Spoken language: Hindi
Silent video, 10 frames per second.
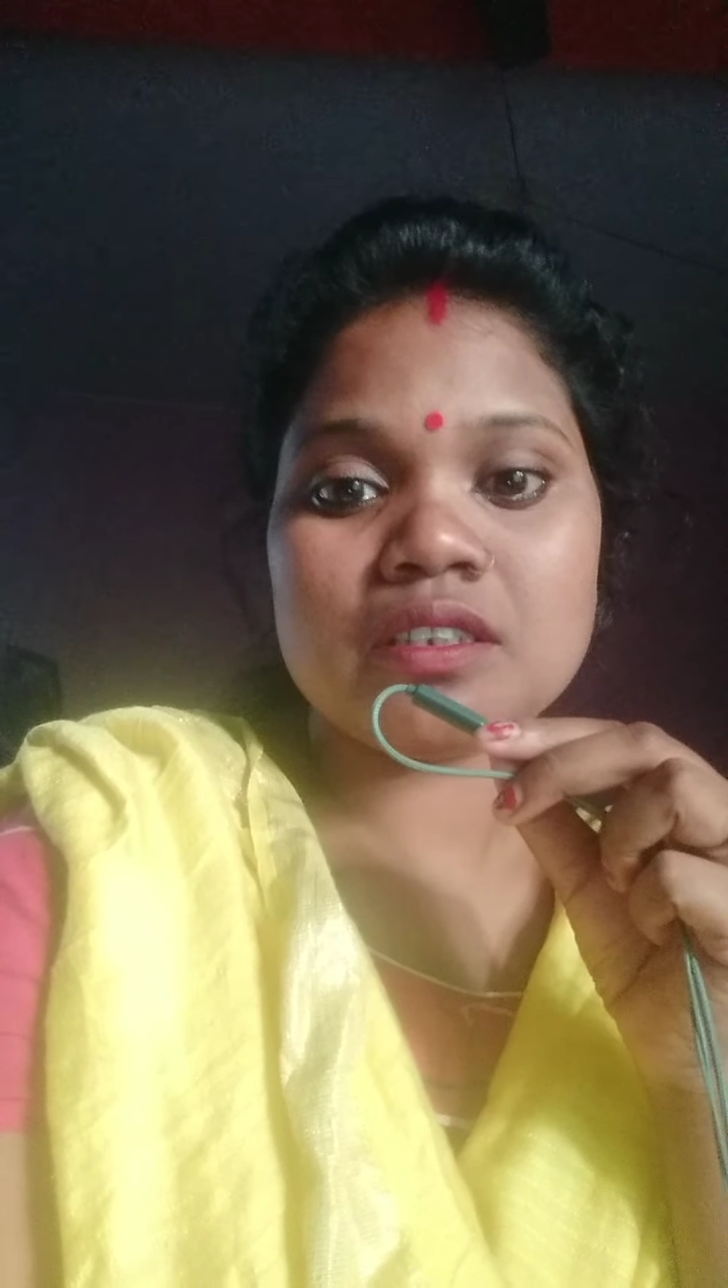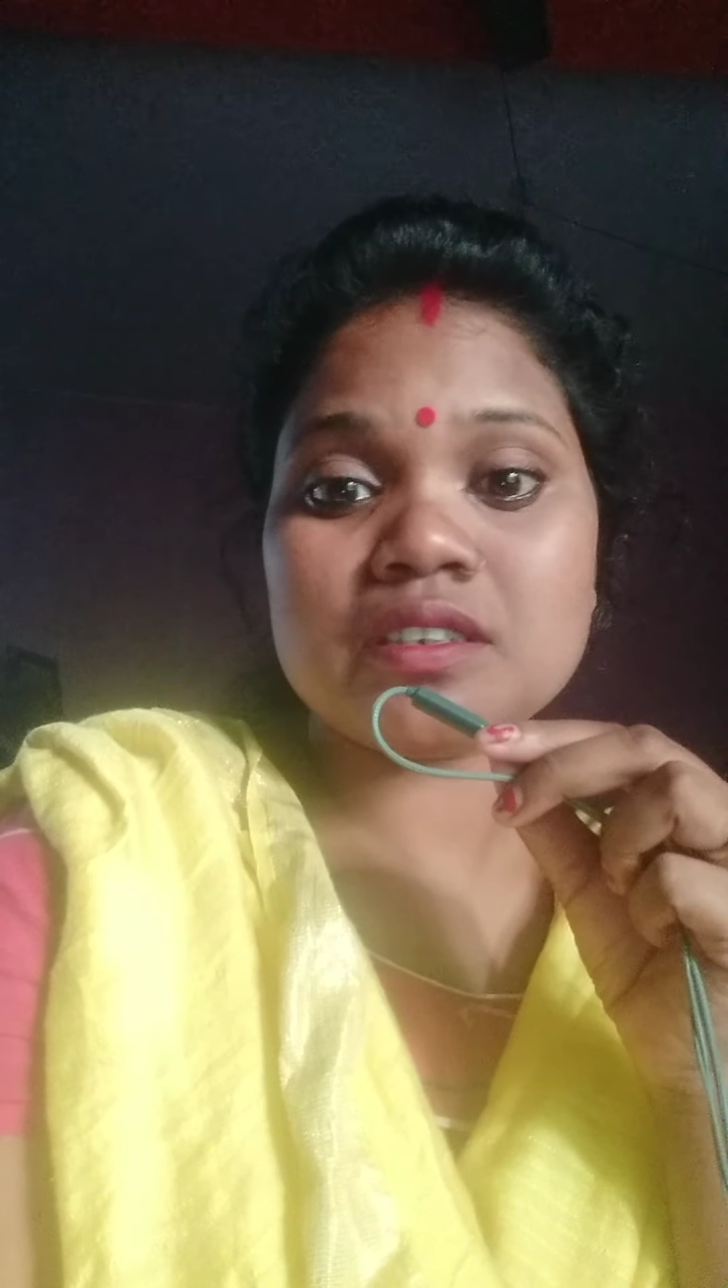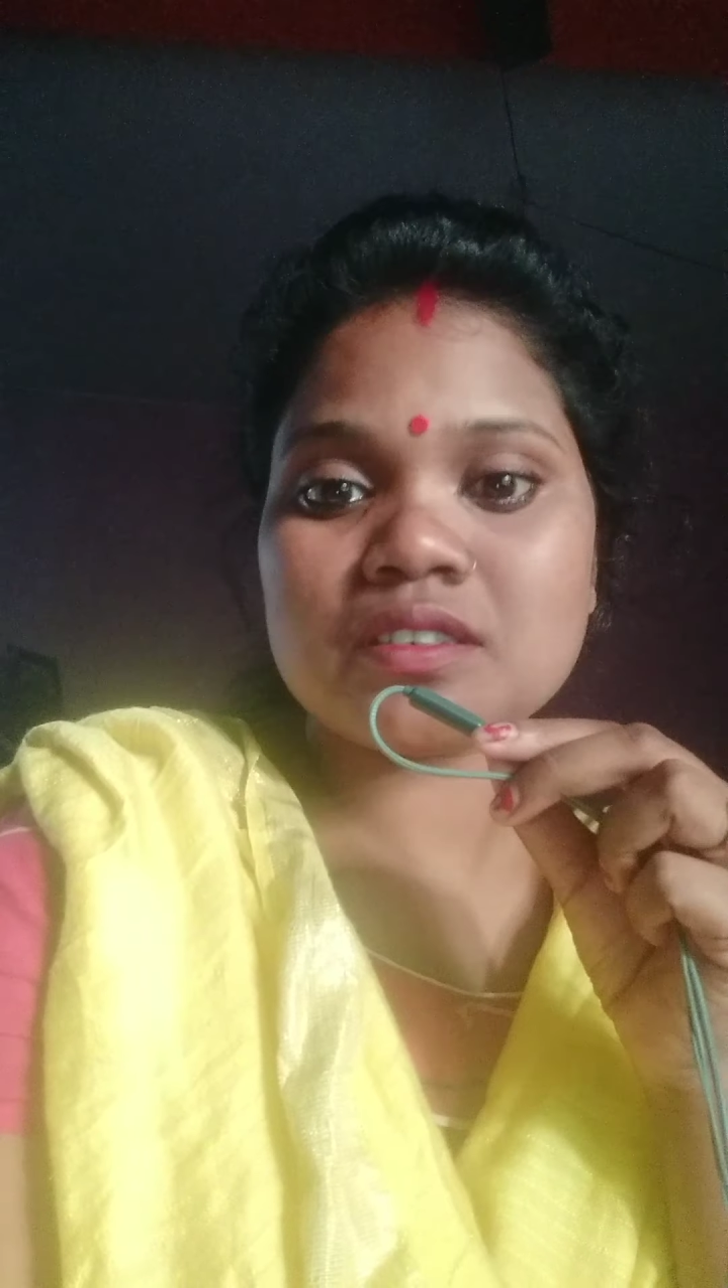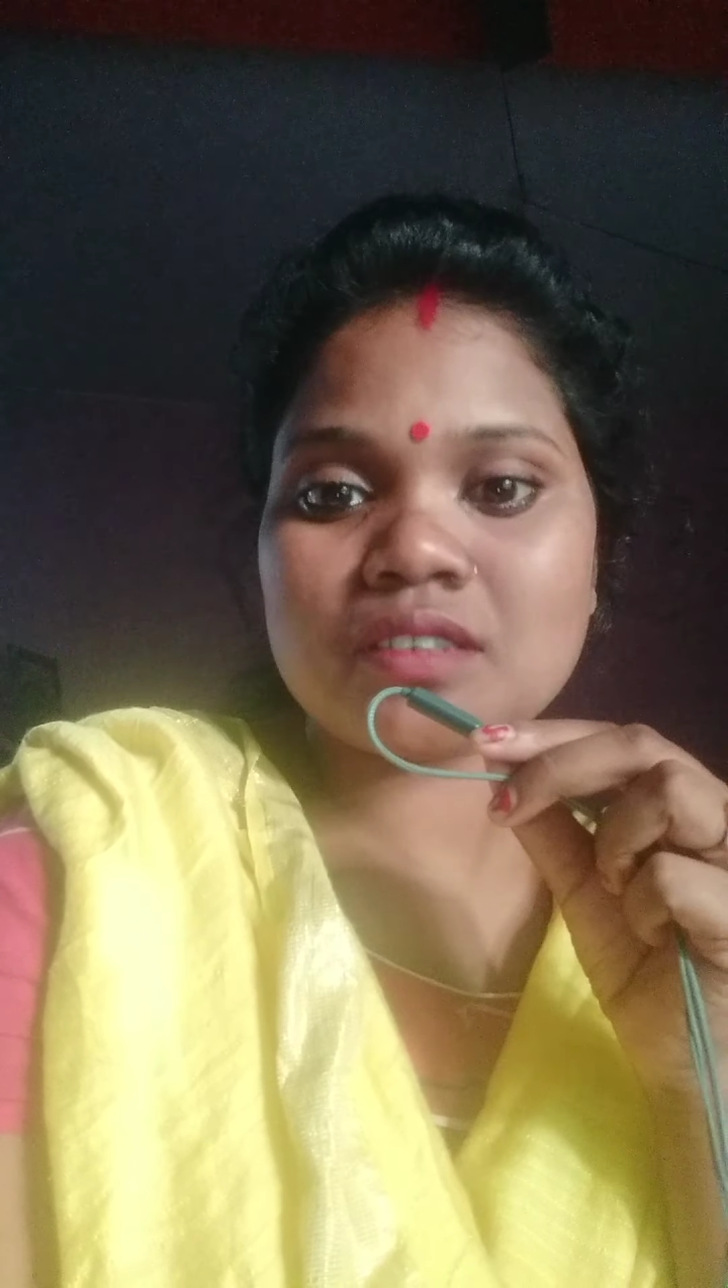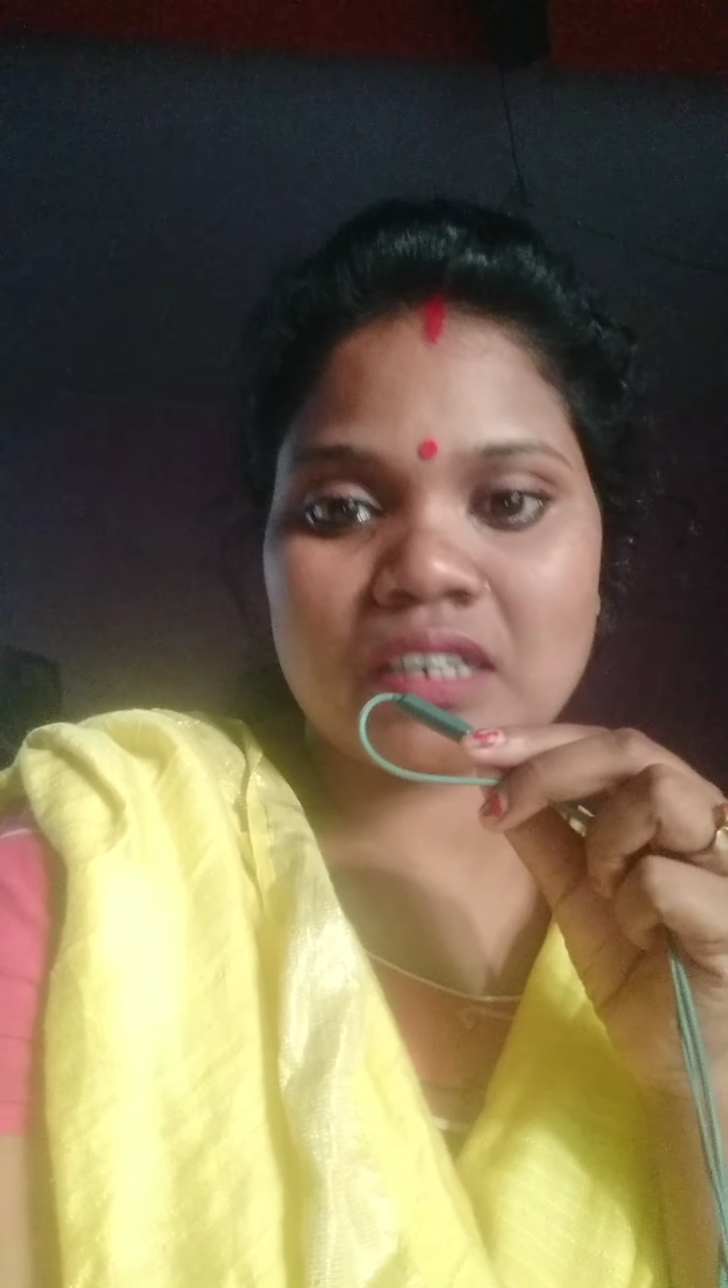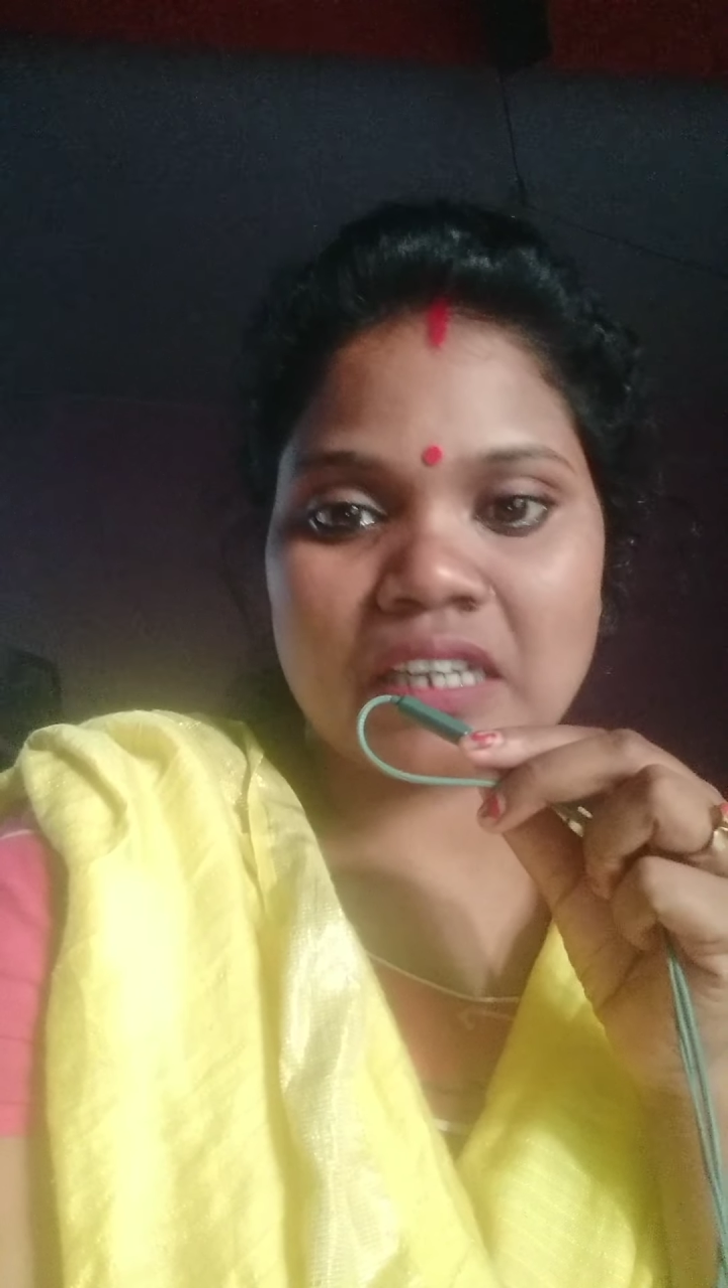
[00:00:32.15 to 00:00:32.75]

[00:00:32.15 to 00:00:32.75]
इंसल्ट